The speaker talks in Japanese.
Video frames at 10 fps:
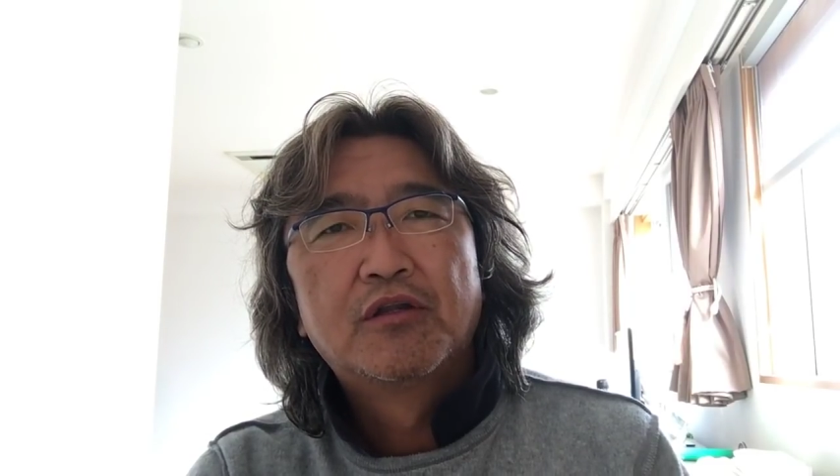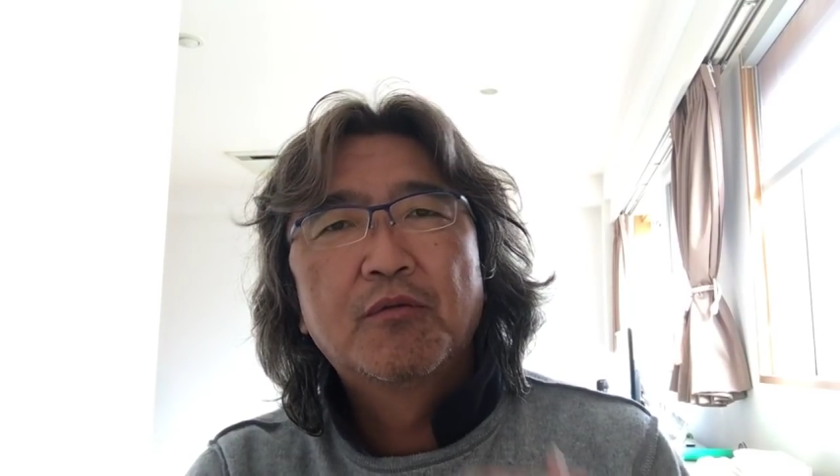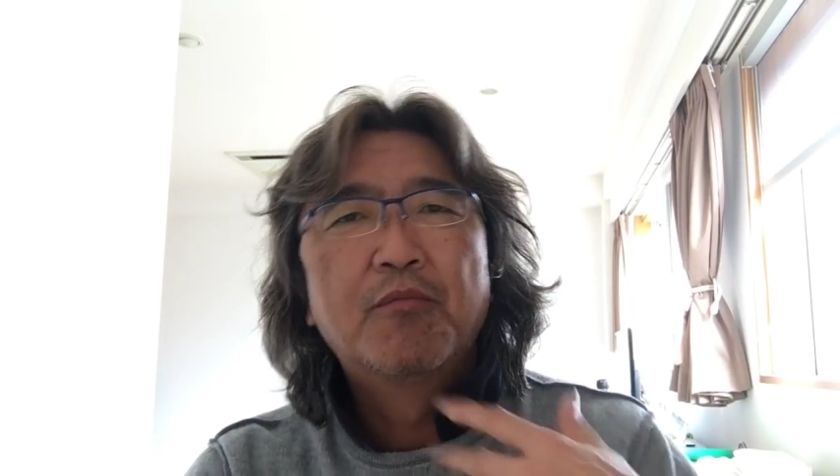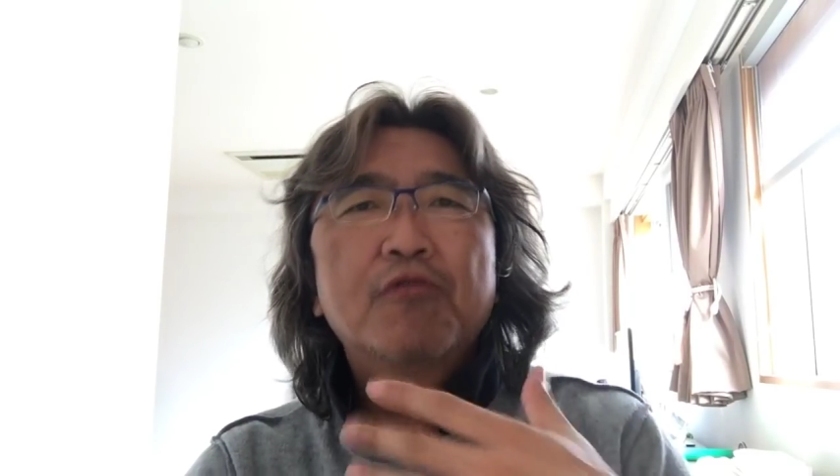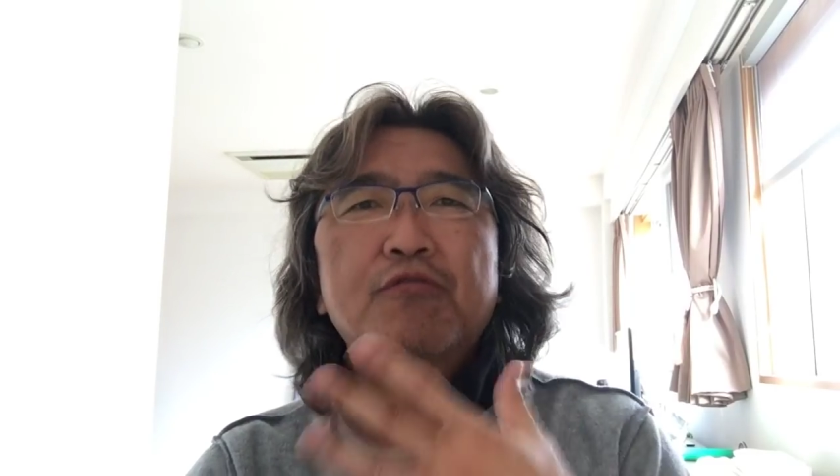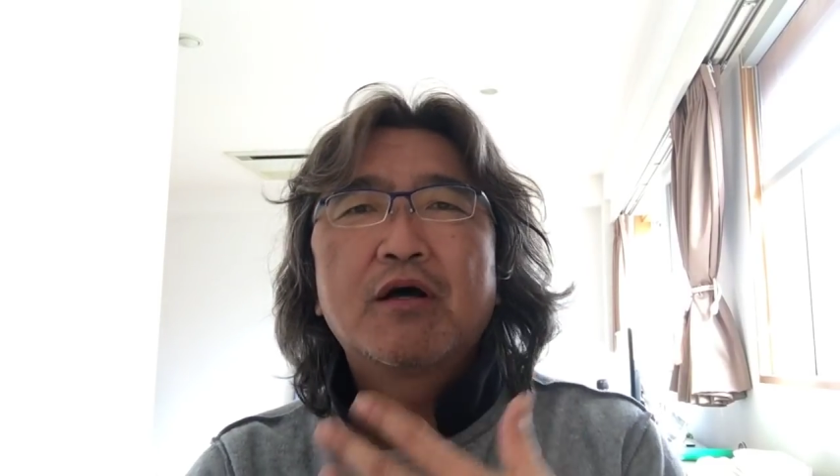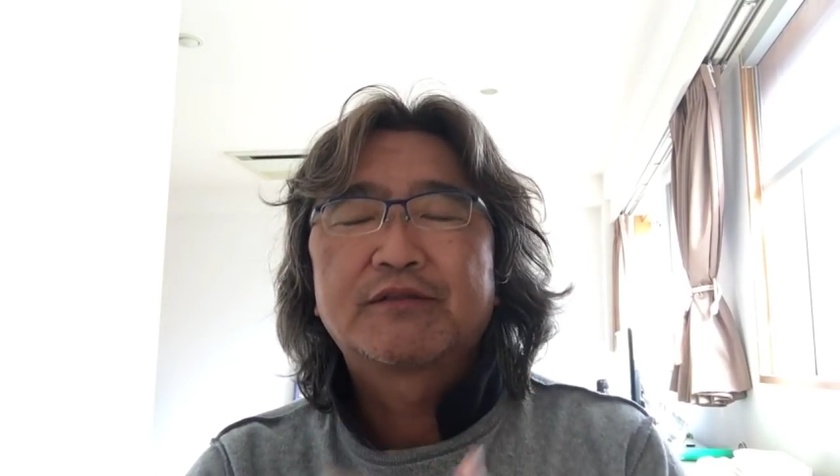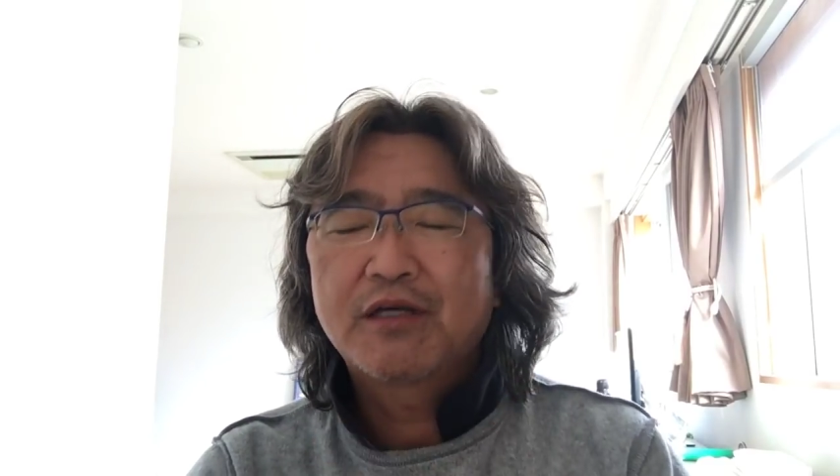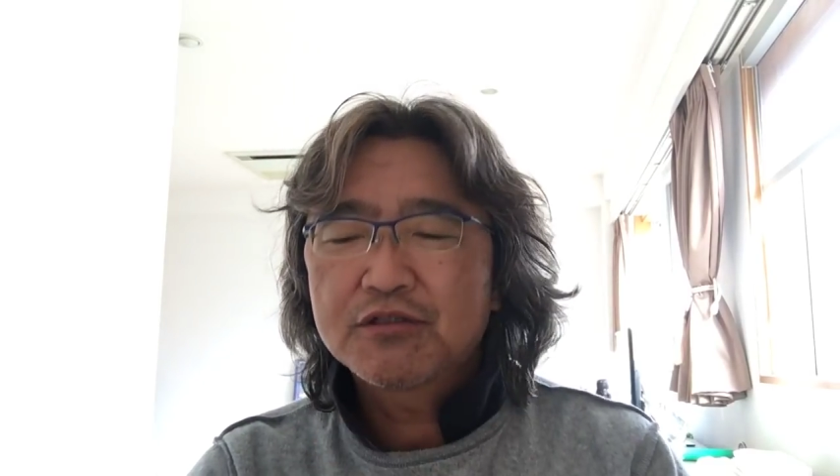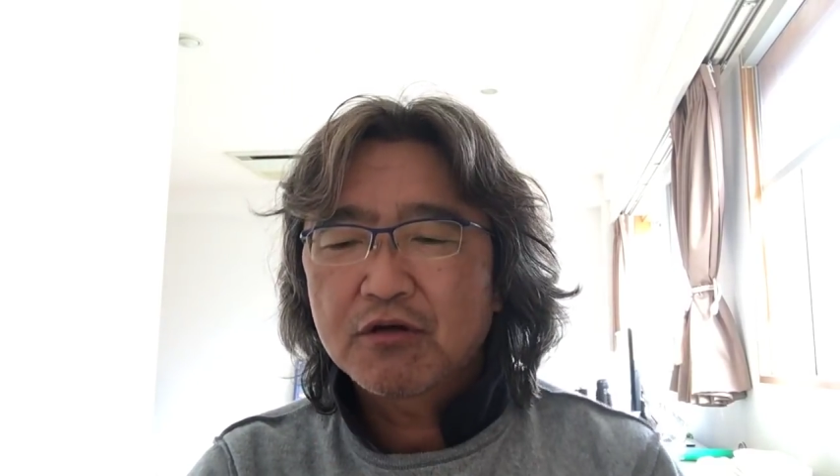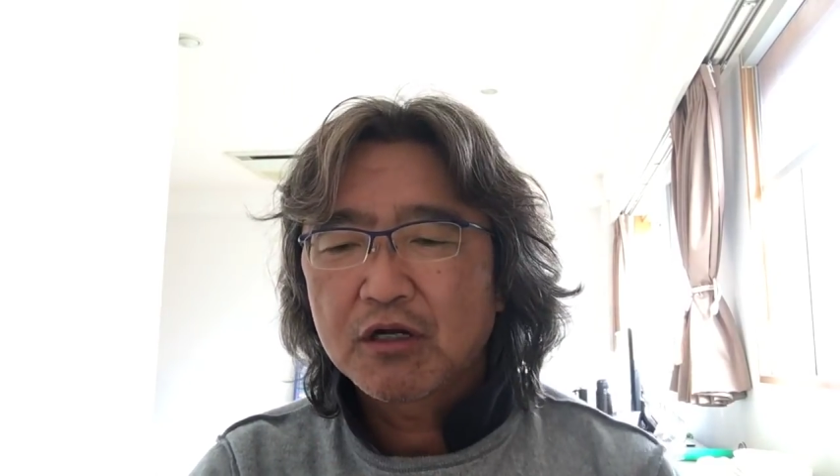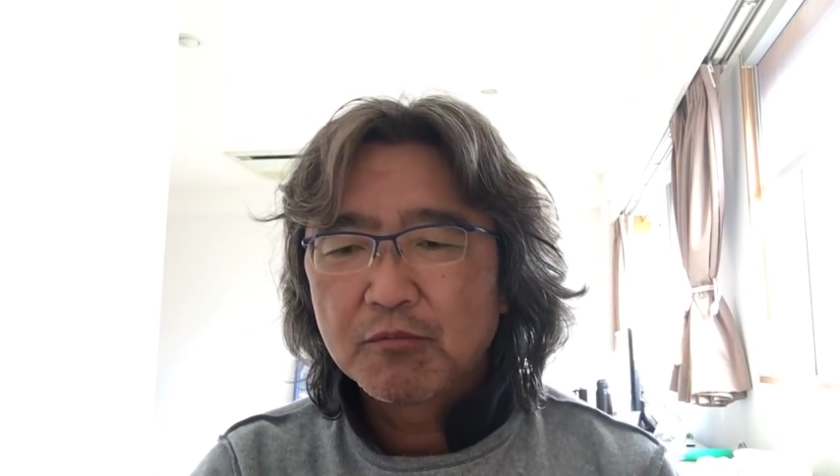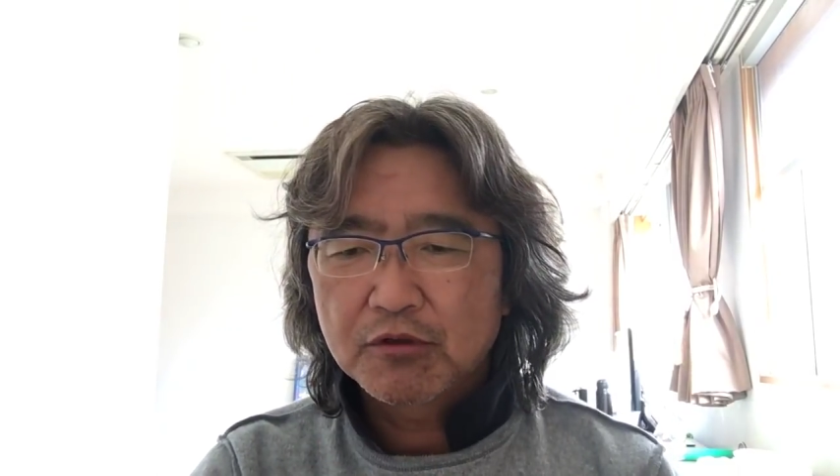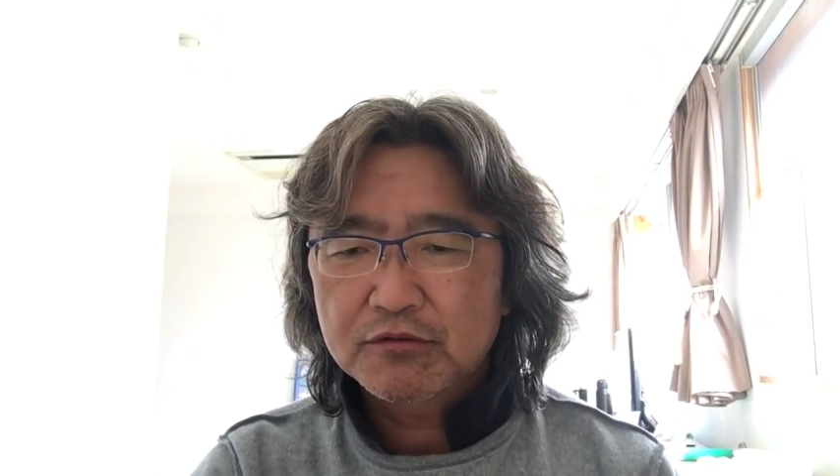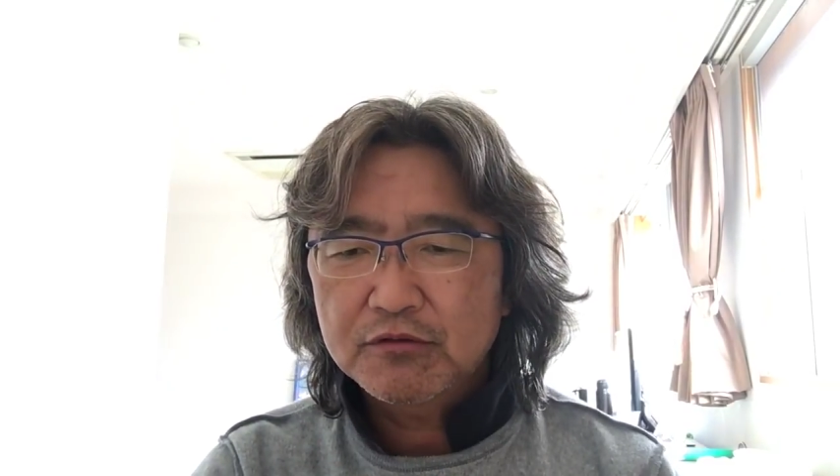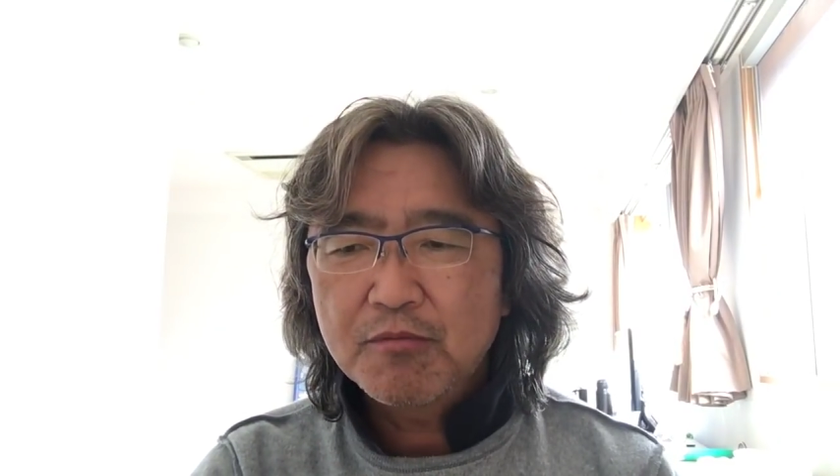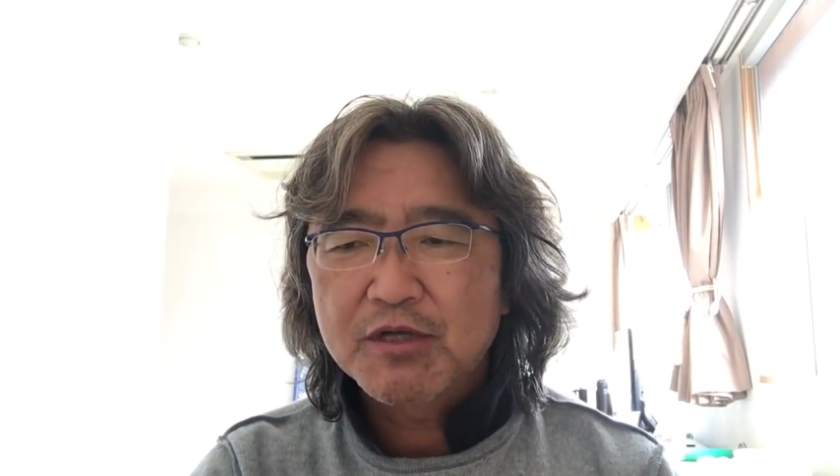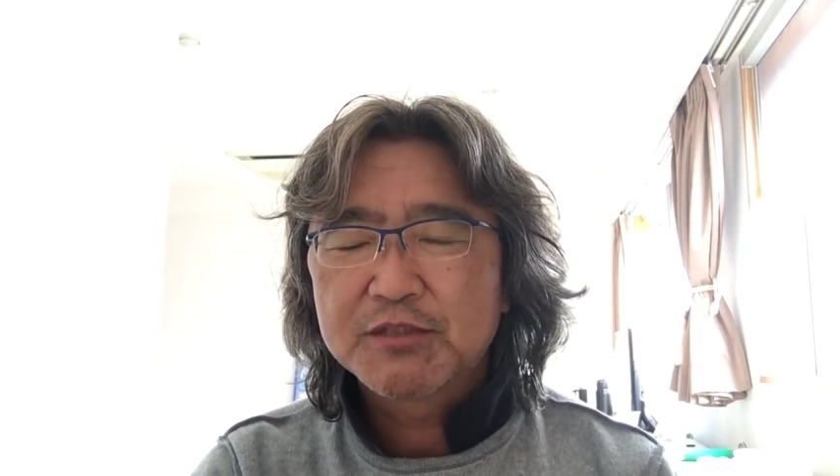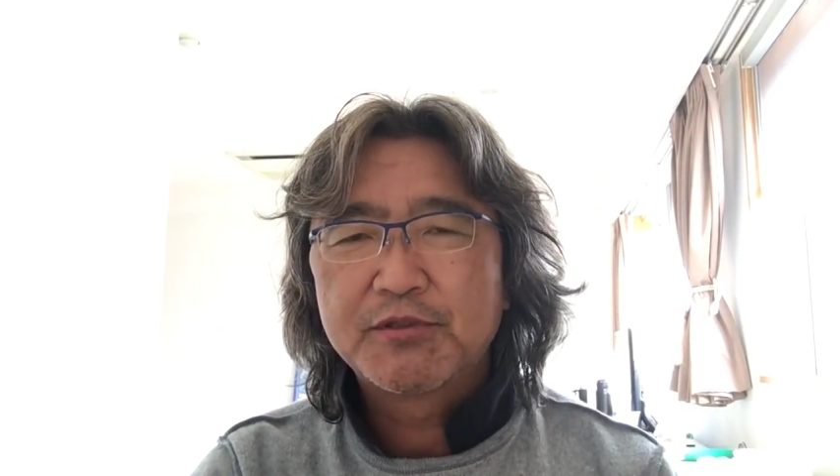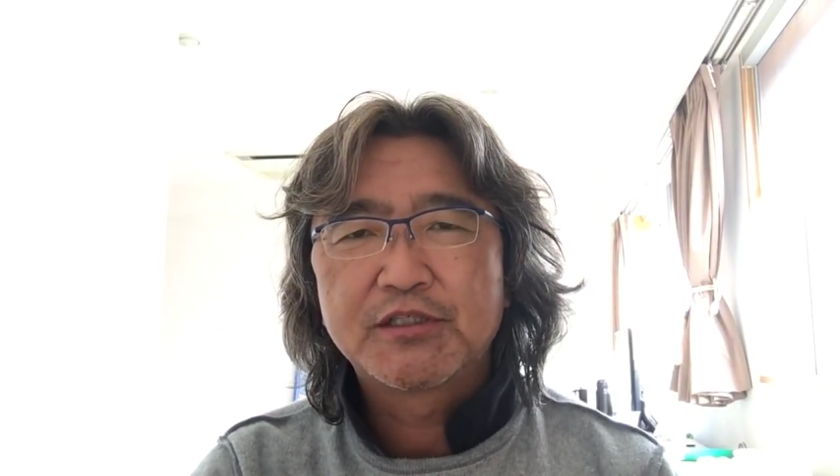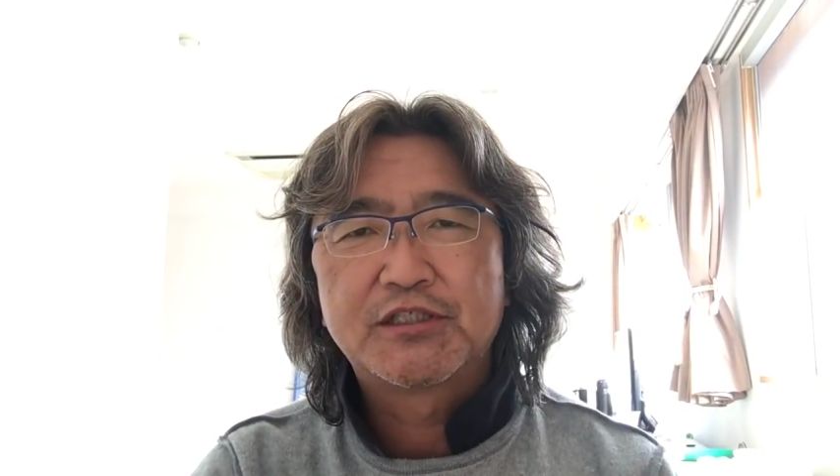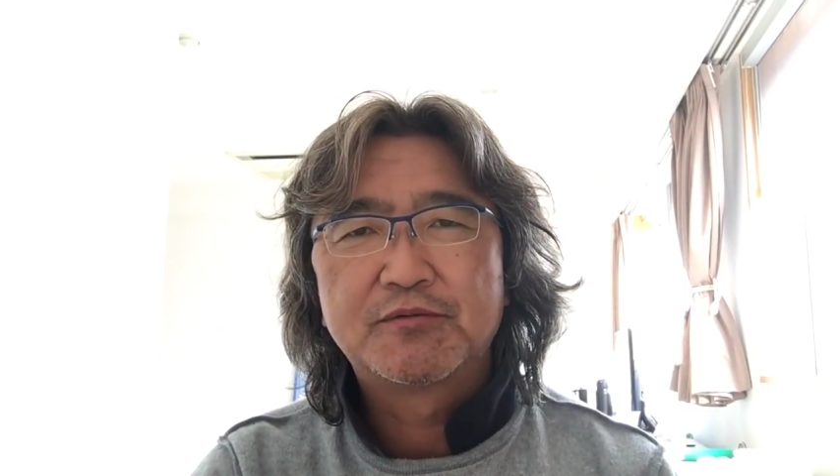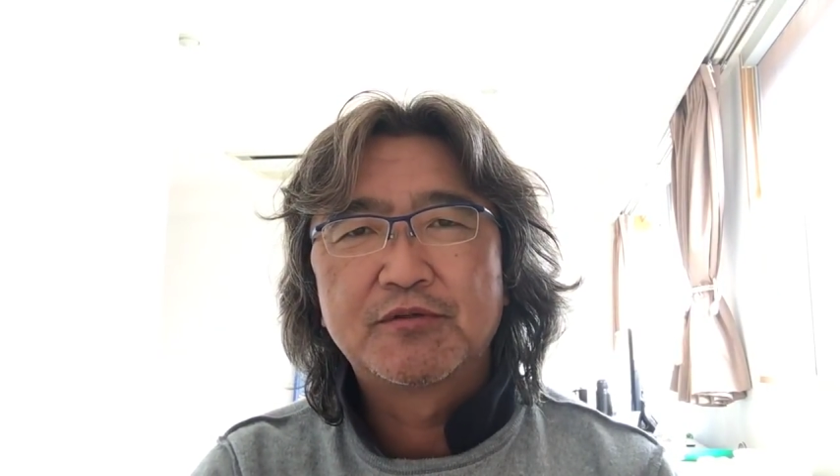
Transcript: でも僕は最初からものすごい真面目で